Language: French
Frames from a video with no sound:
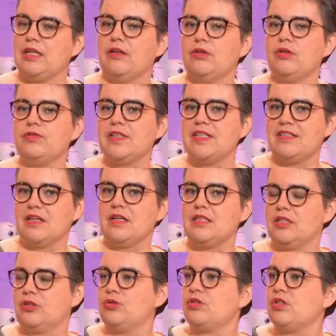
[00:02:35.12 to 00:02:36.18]
Le, freezer,
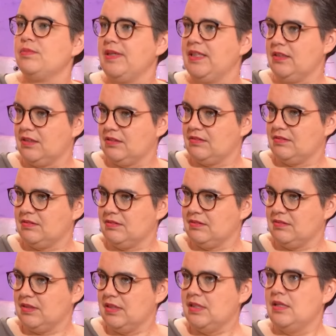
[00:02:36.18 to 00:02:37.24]
c'est deux semaines.
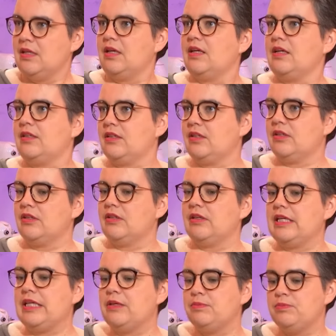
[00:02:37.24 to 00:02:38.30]
Euh, et